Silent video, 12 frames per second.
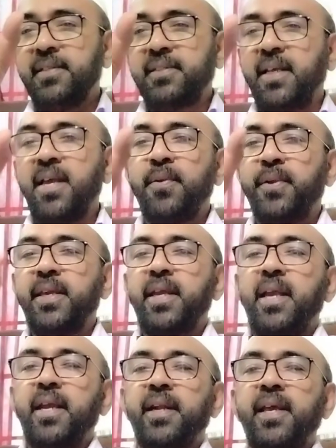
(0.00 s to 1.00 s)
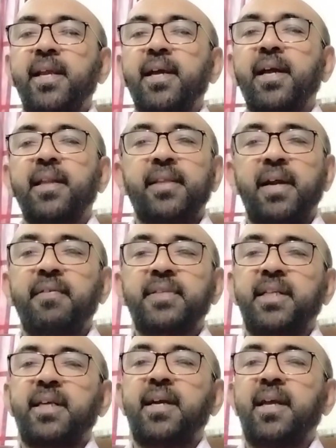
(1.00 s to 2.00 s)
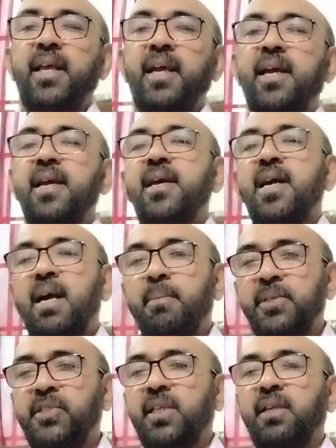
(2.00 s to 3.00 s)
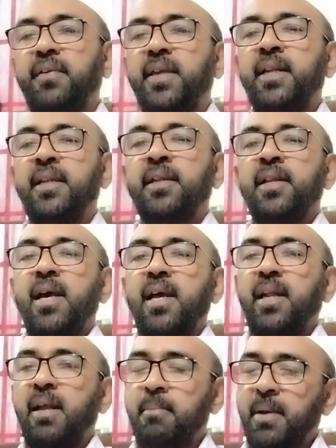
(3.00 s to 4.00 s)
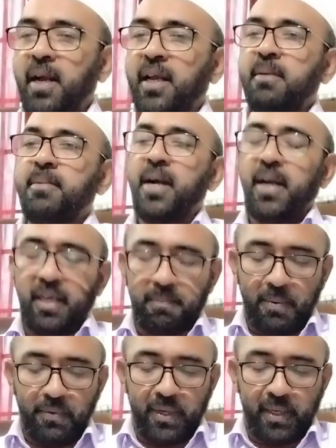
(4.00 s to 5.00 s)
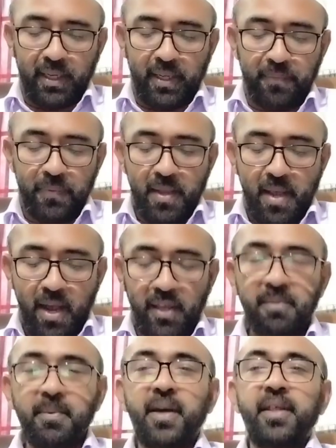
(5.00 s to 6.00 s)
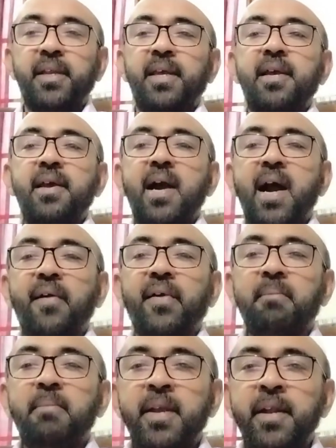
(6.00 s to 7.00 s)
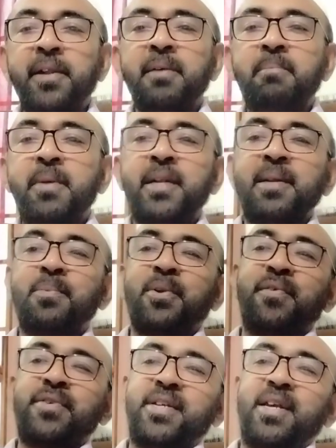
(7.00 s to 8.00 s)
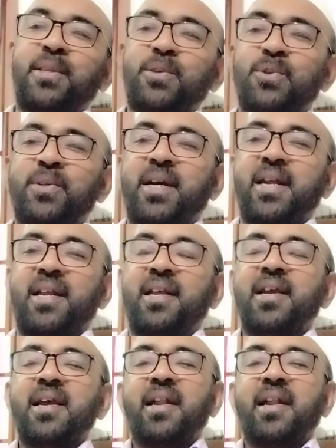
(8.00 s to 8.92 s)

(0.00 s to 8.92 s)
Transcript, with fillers: இஸ்ரேலுடைய இடைக்கால அந்த அவசர கால அமைச்சரவையின் அங்கமாக இருப்பவருக்கு அது மாதிரி அவர் மீண்டும் மீண்டும் ஒரு விஷயத்தை சொன்னாரு